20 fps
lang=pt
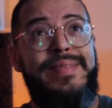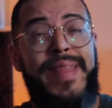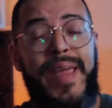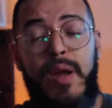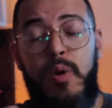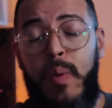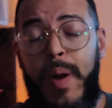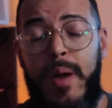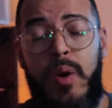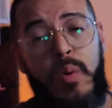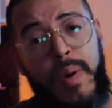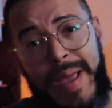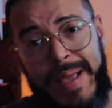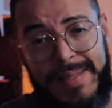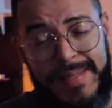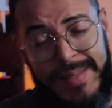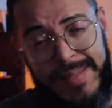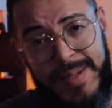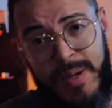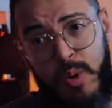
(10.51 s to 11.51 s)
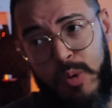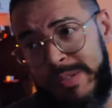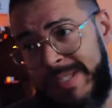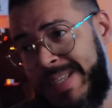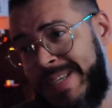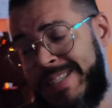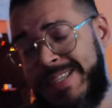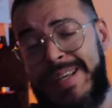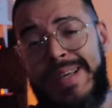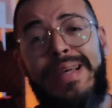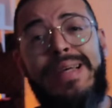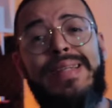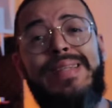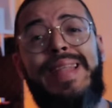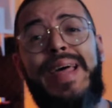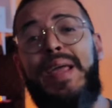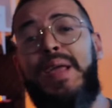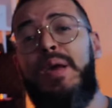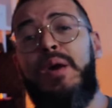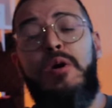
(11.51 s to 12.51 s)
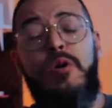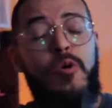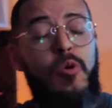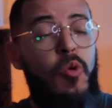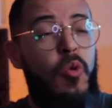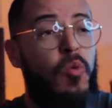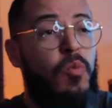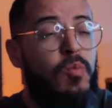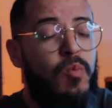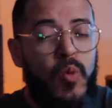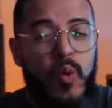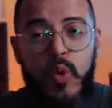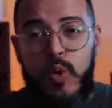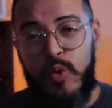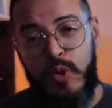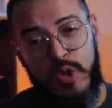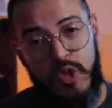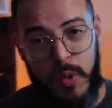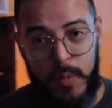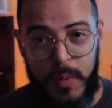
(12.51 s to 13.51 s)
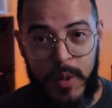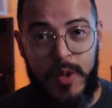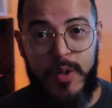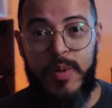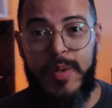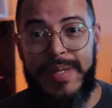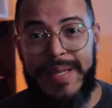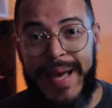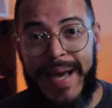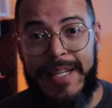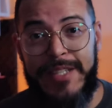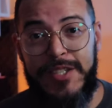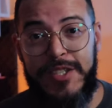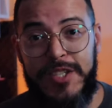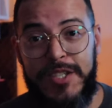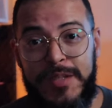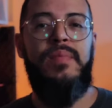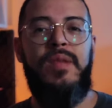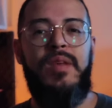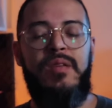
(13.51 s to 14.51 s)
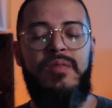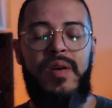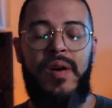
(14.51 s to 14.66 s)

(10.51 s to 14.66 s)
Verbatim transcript: tem o iOS, ou seja, tem um mundo de oportunidades.